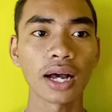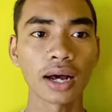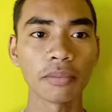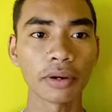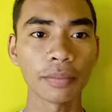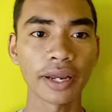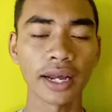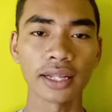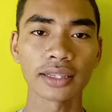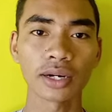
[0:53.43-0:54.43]
uh,
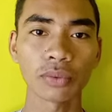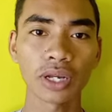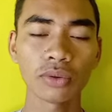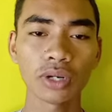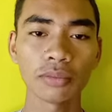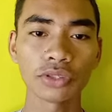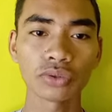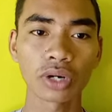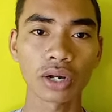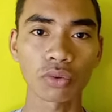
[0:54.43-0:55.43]
berbeda terwelu lebih
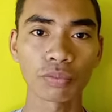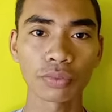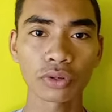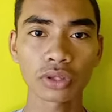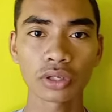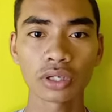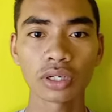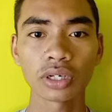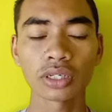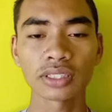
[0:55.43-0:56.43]
suka rumput
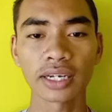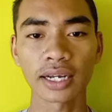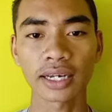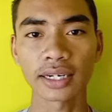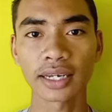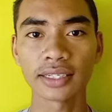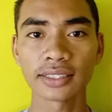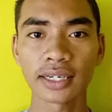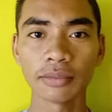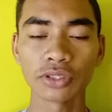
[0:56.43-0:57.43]
sedangkan
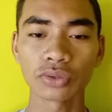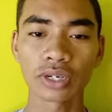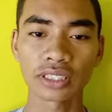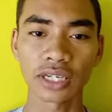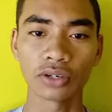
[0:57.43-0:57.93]
kelinci lebih suka